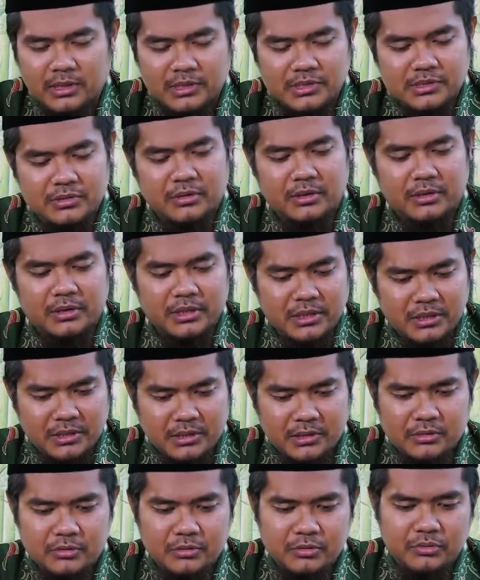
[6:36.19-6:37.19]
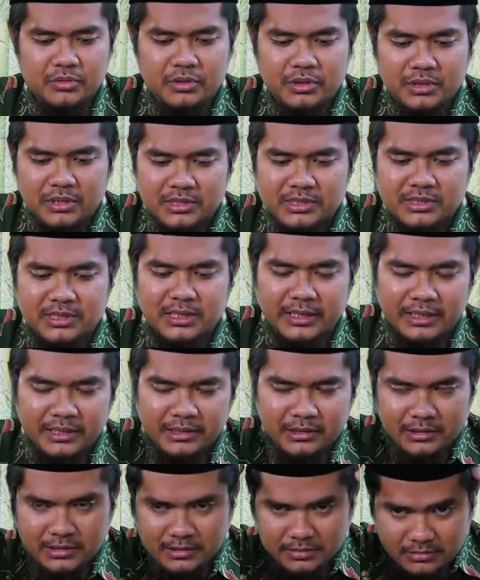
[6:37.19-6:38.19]
Nasrani, Yahudi,
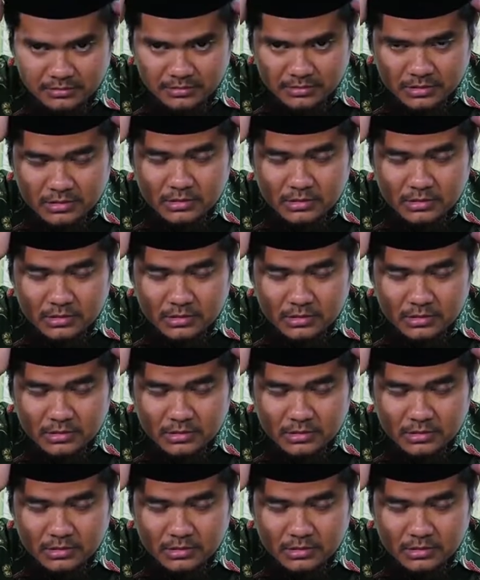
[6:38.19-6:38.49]
selainnya.